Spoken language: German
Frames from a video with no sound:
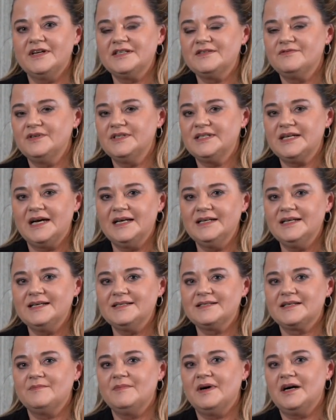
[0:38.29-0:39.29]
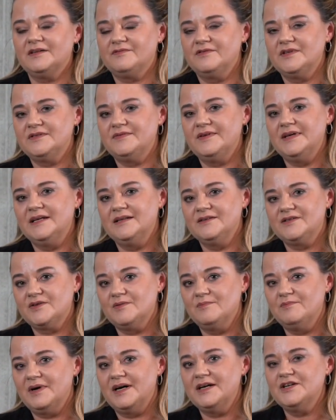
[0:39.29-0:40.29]
was wird da anders gemacht, weswegen
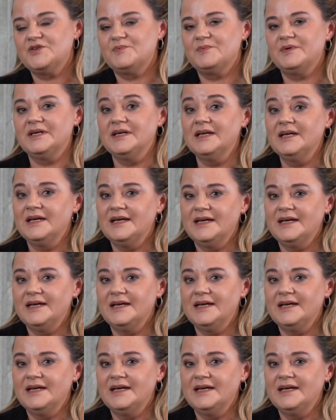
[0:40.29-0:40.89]
zum Beispiel